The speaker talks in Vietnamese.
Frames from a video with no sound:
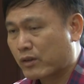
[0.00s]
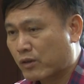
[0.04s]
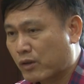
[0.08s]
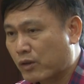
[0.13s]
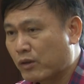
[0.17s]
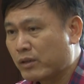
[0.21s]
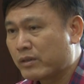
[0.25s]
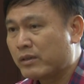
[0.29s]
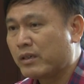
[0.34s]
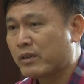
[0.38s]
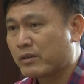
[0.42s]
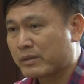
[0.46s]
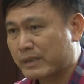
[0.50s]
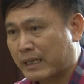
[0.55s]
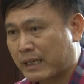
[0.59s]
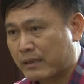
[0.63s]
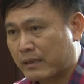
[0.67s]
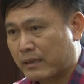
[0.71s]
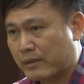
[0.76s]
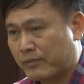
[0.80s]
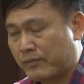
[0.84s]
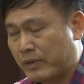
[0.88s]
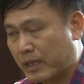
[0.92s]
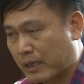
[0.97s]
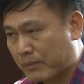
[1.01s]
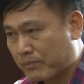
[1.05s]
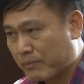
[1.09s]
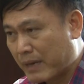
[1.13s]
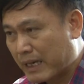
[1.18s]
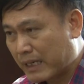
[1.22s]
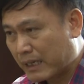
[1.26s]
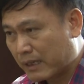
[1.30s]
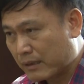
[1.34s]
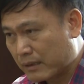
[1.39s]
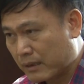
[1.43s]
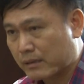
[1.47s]
tôi hiểu rằng là việc
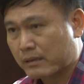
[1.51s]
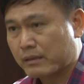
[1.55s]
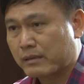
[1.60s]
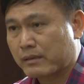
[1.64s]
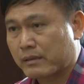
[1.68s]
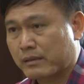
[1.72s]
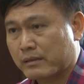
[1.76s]
ban hành lịch